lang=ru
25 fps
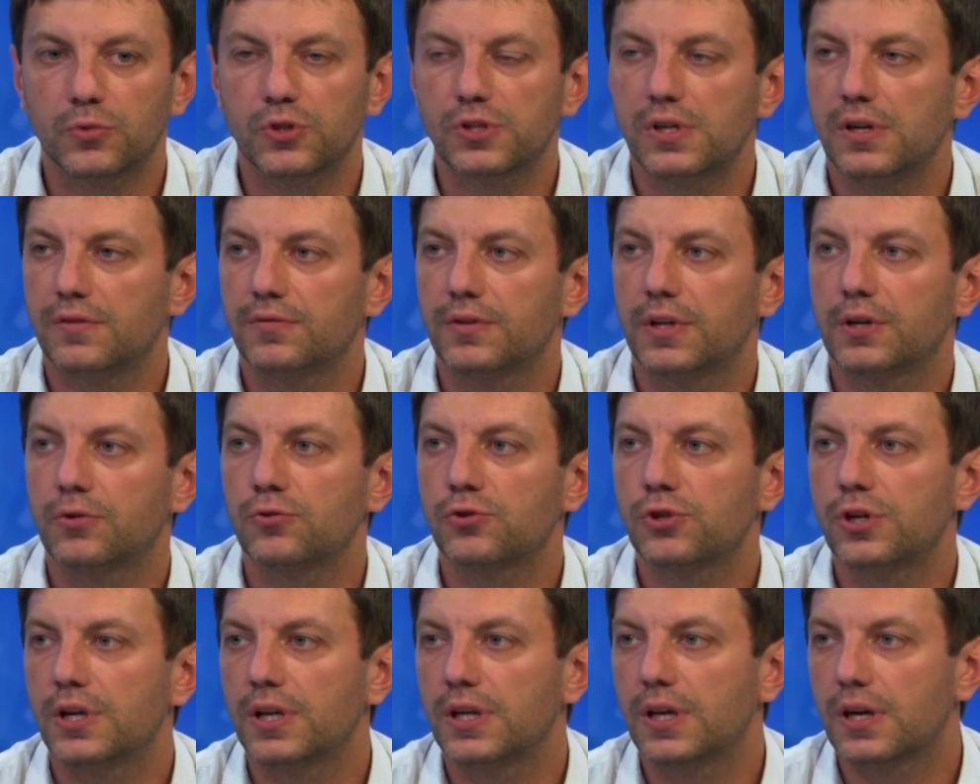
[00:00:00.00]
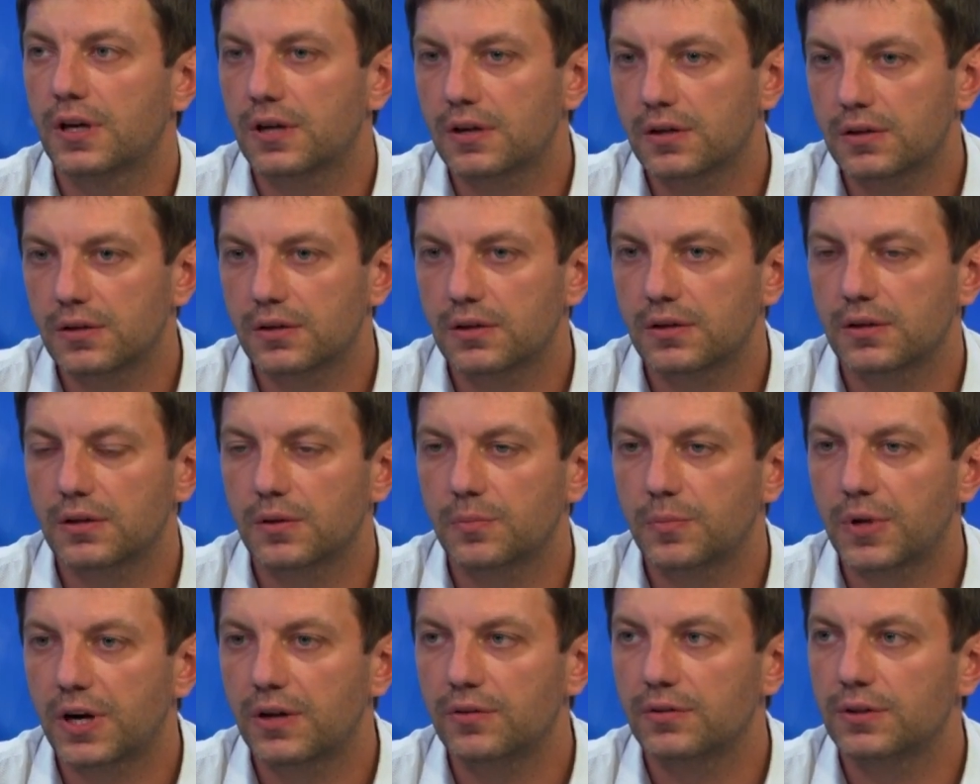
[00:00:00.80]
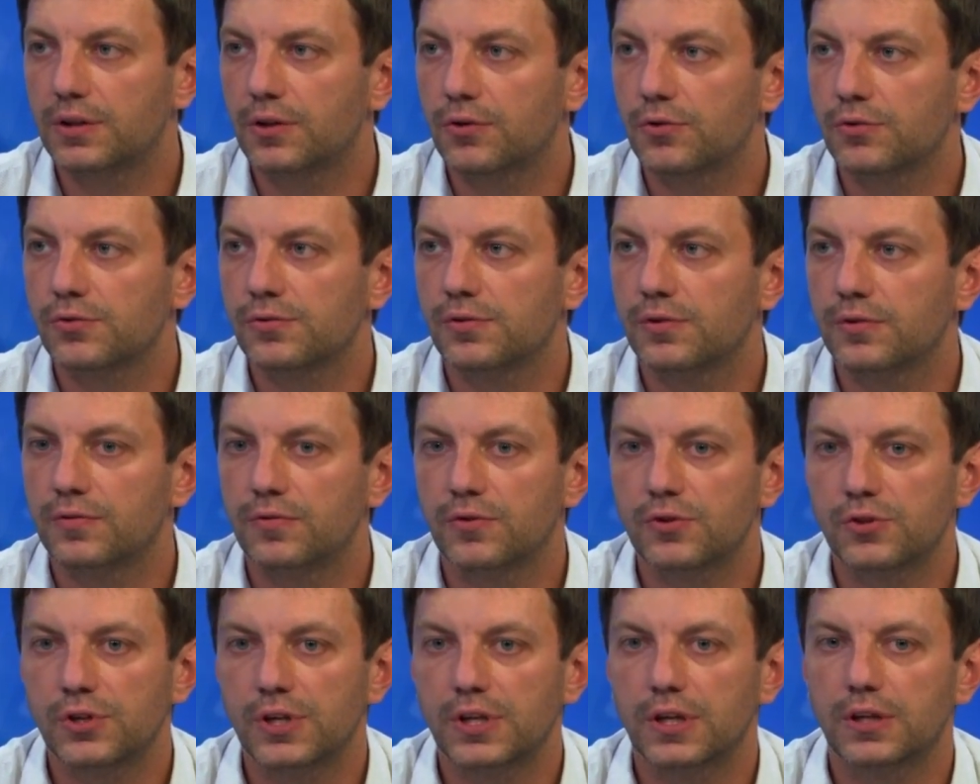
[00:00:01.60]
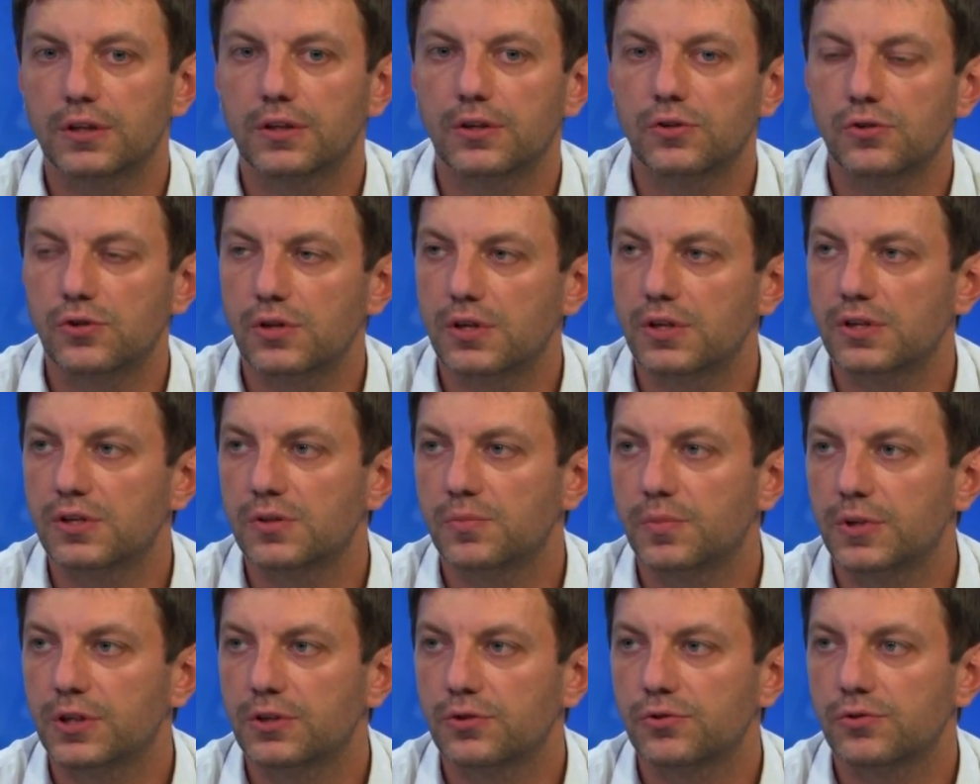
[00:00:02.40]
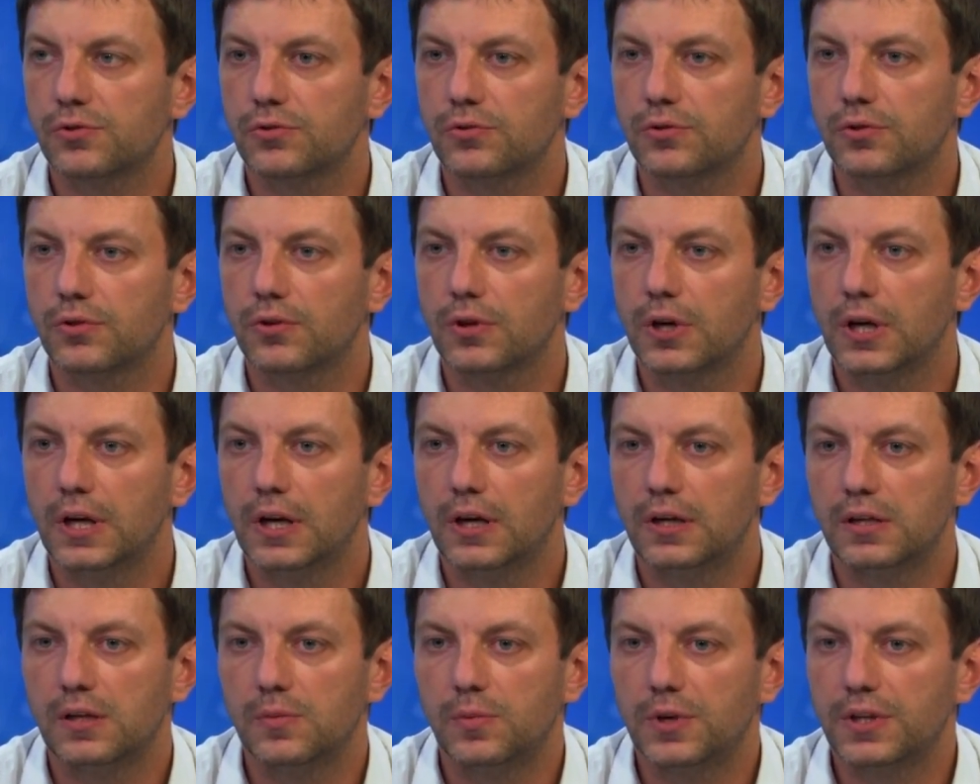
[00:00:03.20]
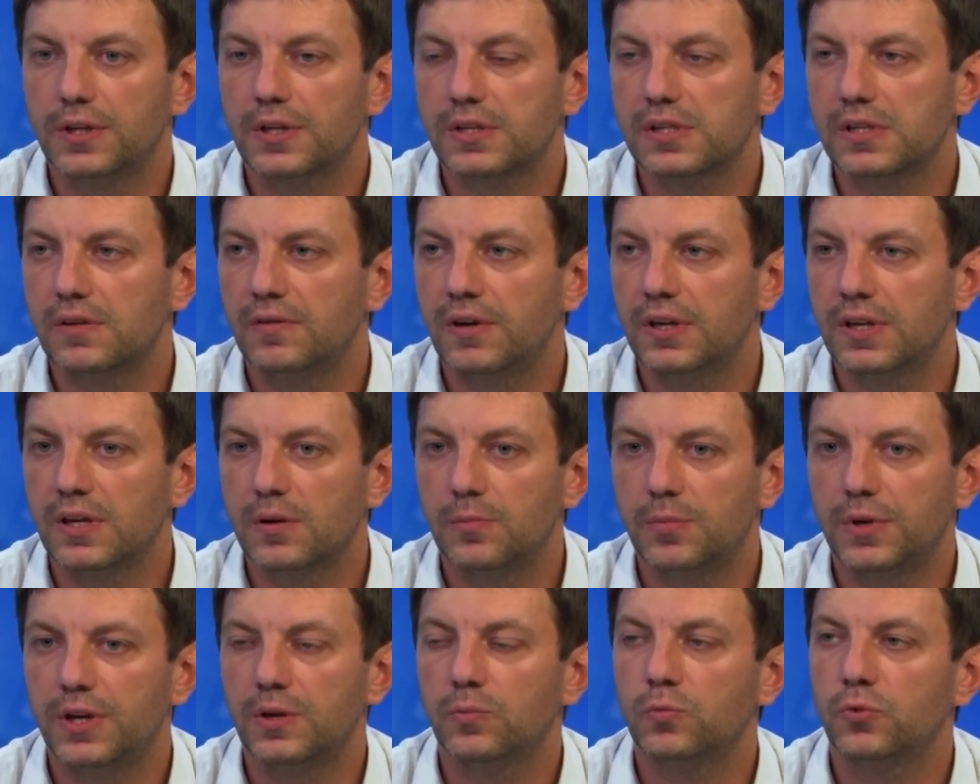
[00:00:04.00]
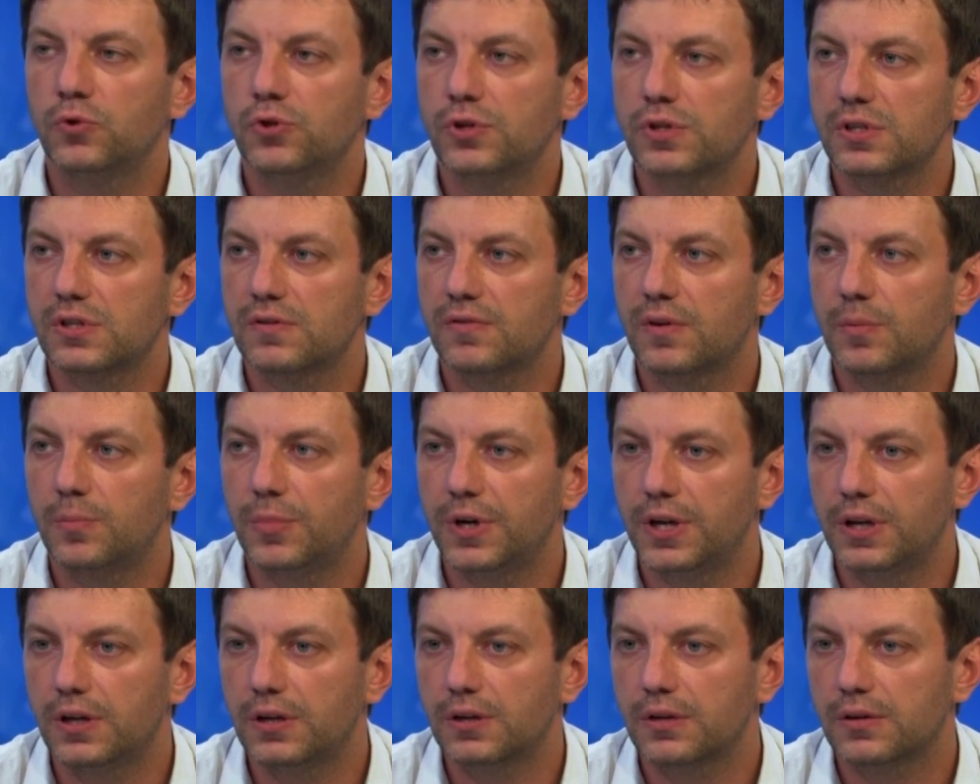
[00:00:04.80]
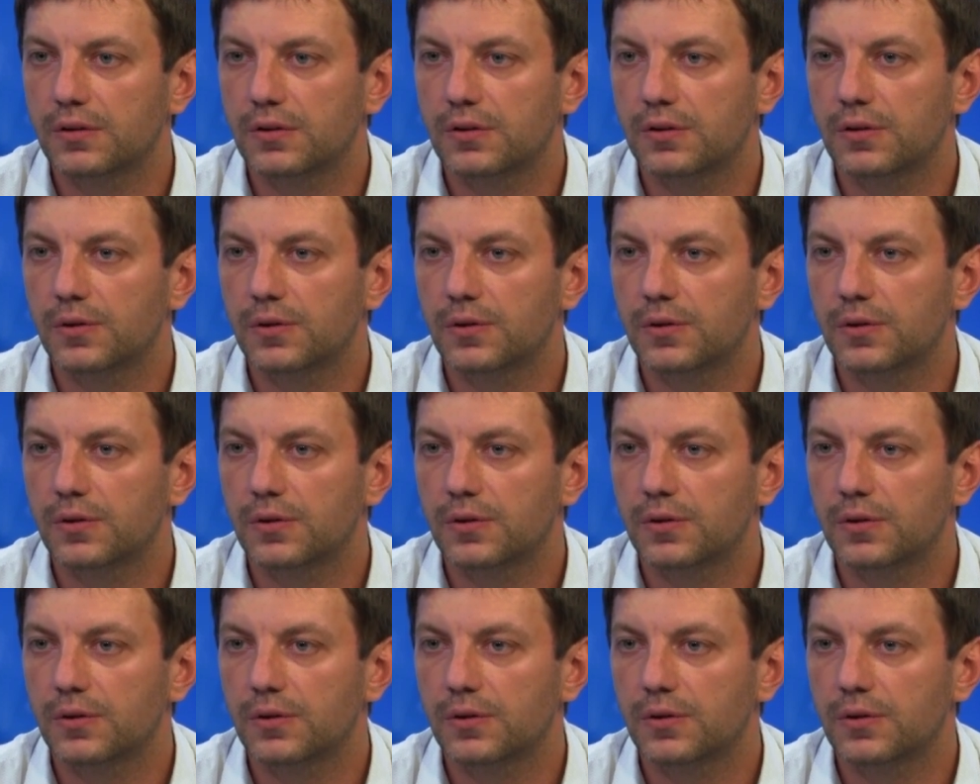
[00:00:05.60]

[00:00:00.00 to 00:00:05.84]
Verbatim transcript: числе в нарушение э, правил дорожного движения, это через сплошную непредоставление преимущества при